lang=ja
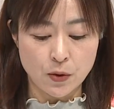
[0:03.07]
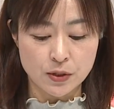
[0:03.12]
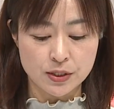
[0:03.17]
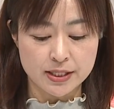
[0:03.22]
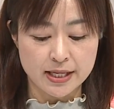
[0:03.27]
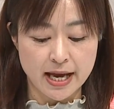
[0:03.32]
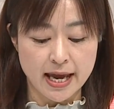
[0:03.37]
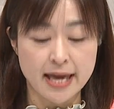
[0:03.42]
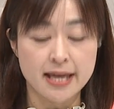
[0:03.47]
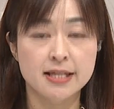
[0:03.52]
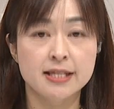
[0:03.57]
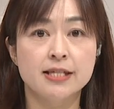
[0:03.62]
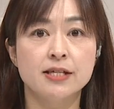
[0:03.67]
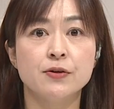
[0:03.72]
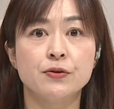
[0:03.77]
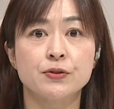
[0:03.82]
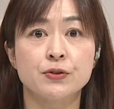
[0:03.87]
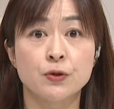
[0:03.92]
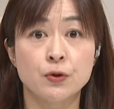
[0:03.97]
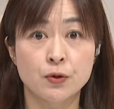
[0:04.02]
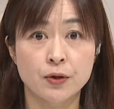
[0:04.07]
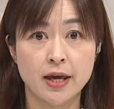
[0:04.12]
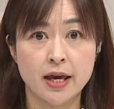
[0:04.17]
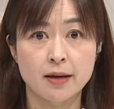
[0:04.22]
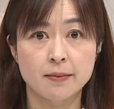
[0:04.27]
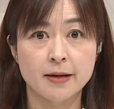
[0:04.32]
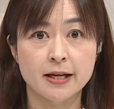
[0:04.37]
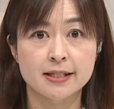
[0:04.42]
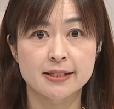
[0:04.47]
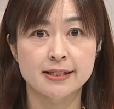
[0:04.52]
を起こした園児の送
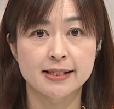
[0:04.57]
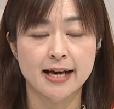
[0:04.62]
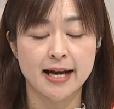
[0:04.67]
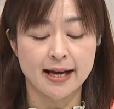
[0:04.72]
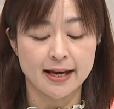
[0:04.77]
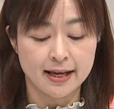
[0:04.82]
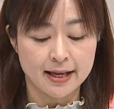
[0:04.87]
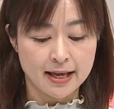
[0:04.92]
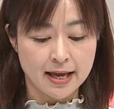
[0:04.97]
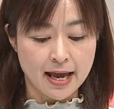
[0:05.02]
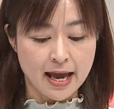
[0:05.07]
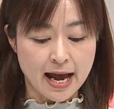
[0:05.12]
迎バスが